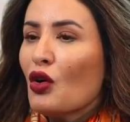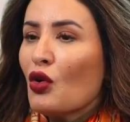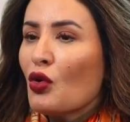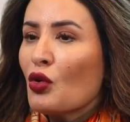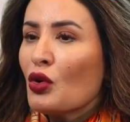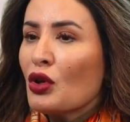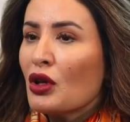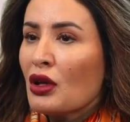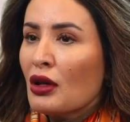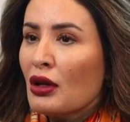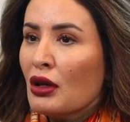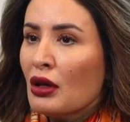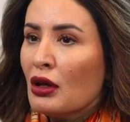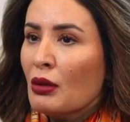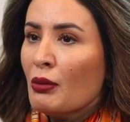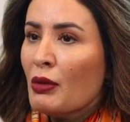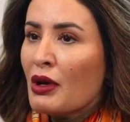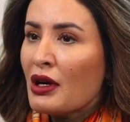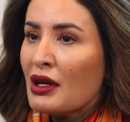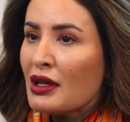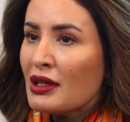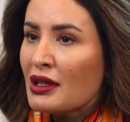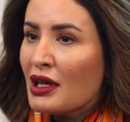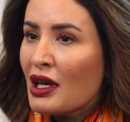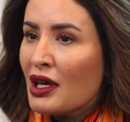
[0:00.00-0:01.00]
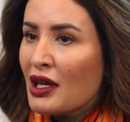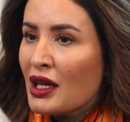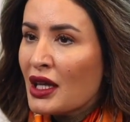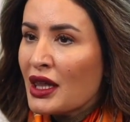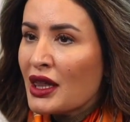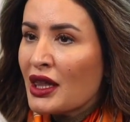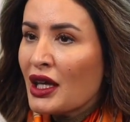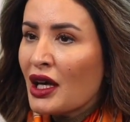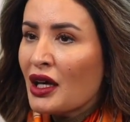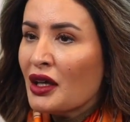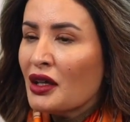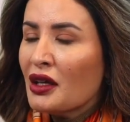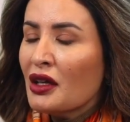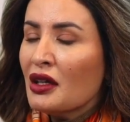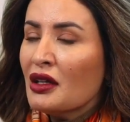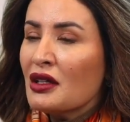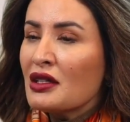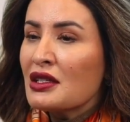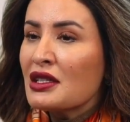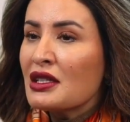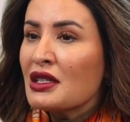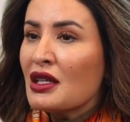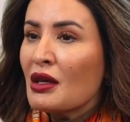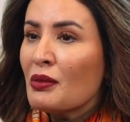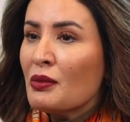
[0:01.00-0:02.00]
والمرتين الثانيين
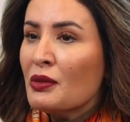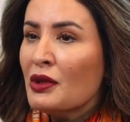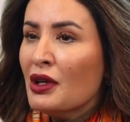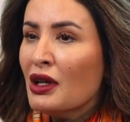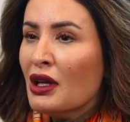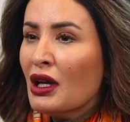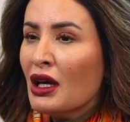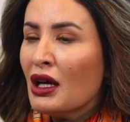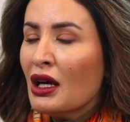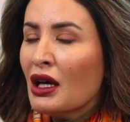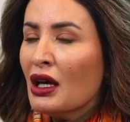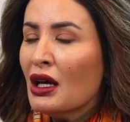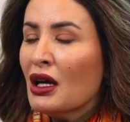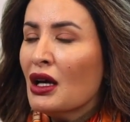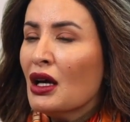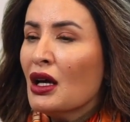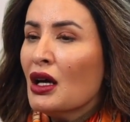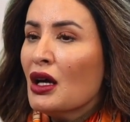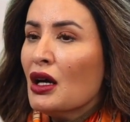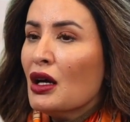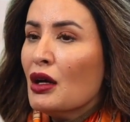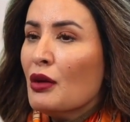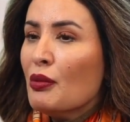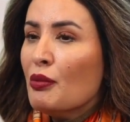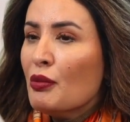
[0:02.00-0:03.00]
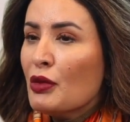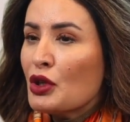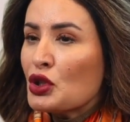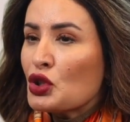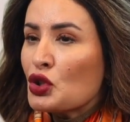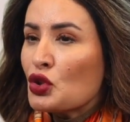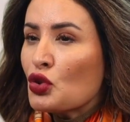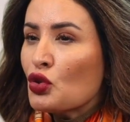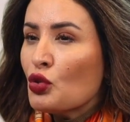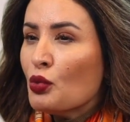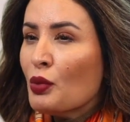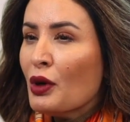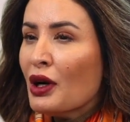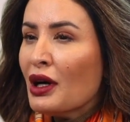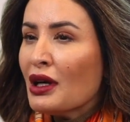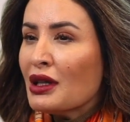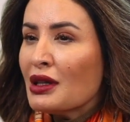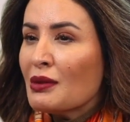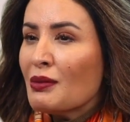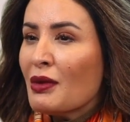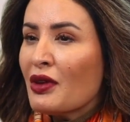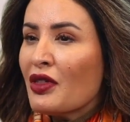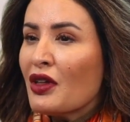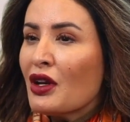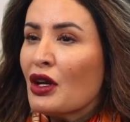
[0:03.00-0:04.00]
استبدلها
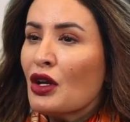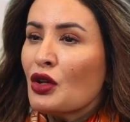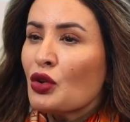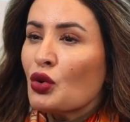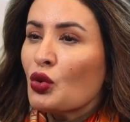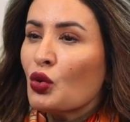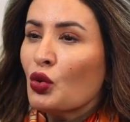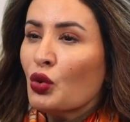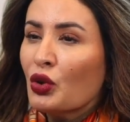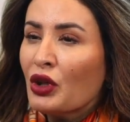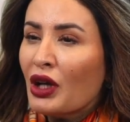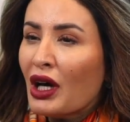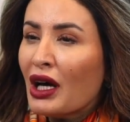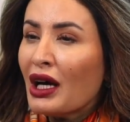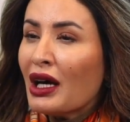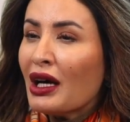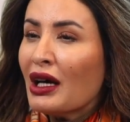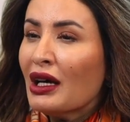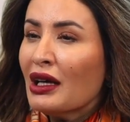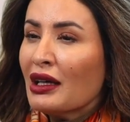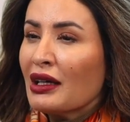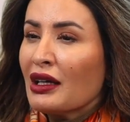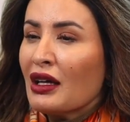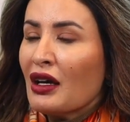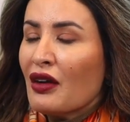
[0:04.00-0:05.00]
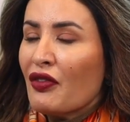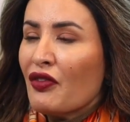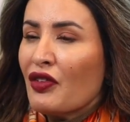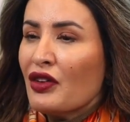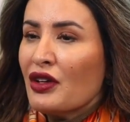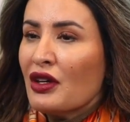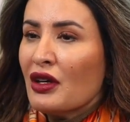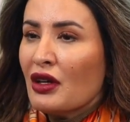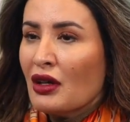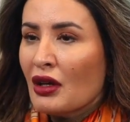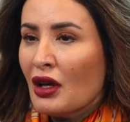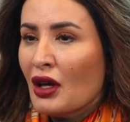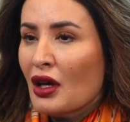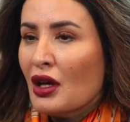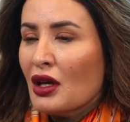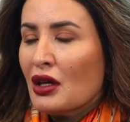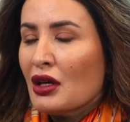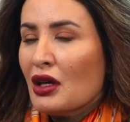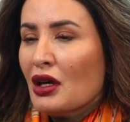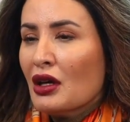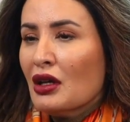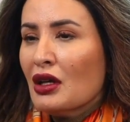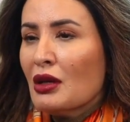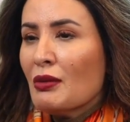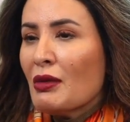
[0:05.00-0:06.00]
بمشروبات مثلا تكون اقل كافيين
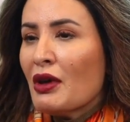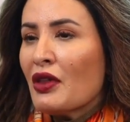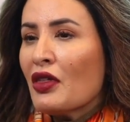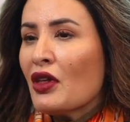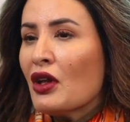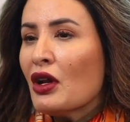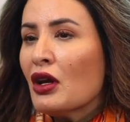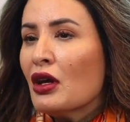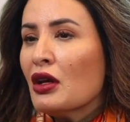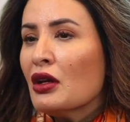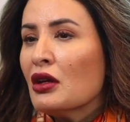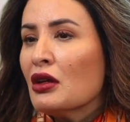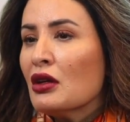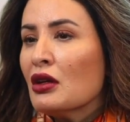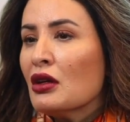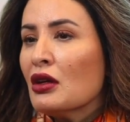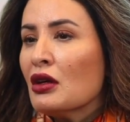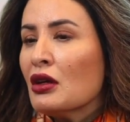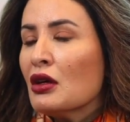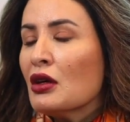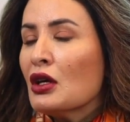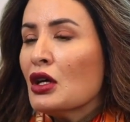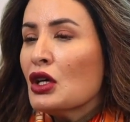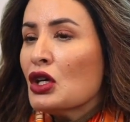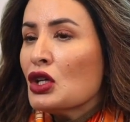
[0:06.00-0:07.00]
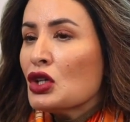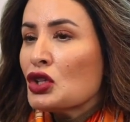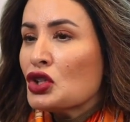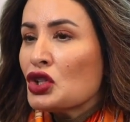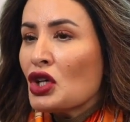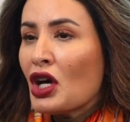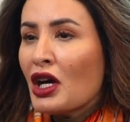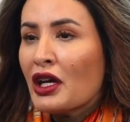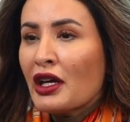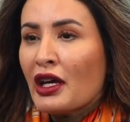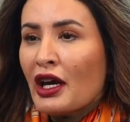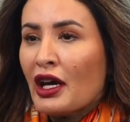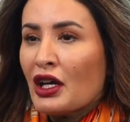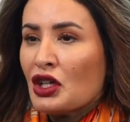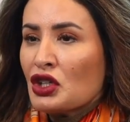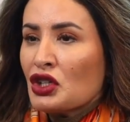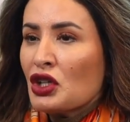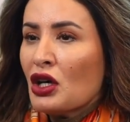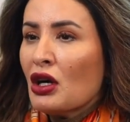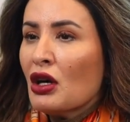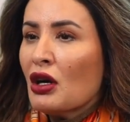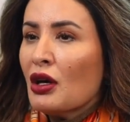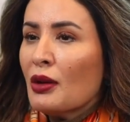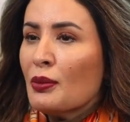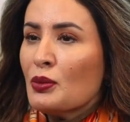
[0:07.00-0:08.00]
يعني مثلا شاي
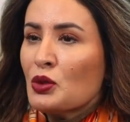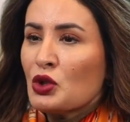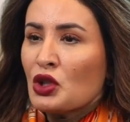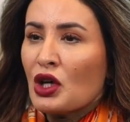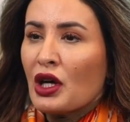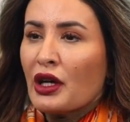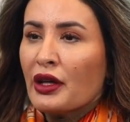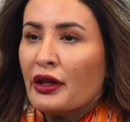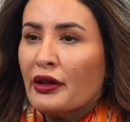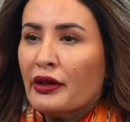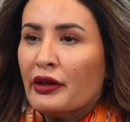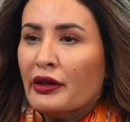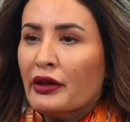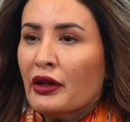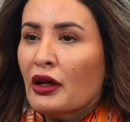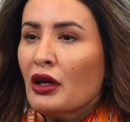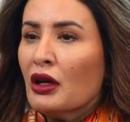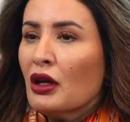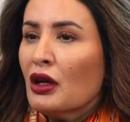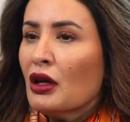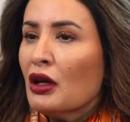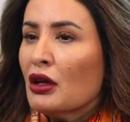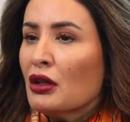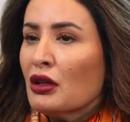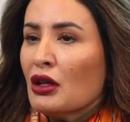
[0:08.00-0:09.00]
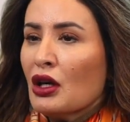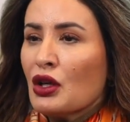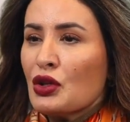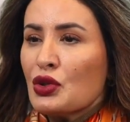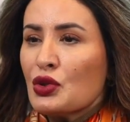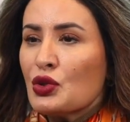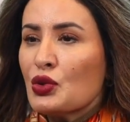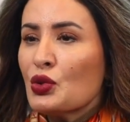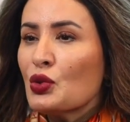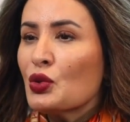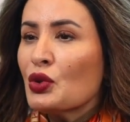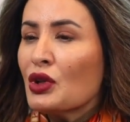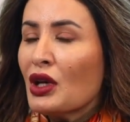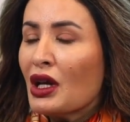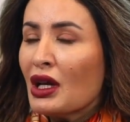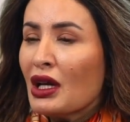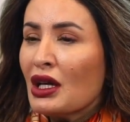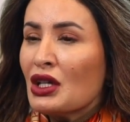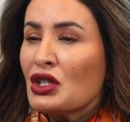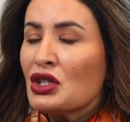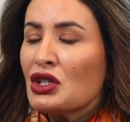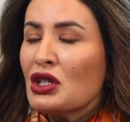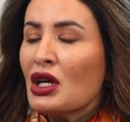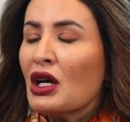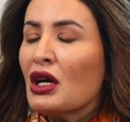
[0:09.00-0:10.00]
اعشاب شاي نعناع يانسون
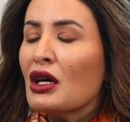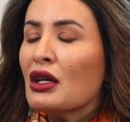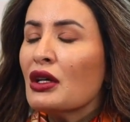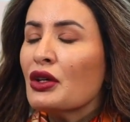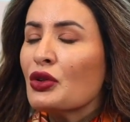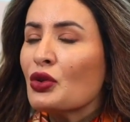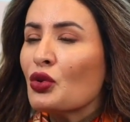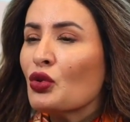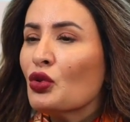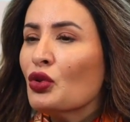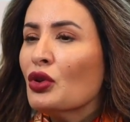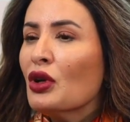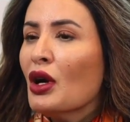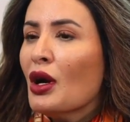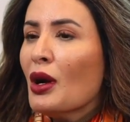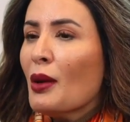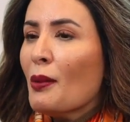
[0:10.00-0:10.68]
هالاشياء اللي تكون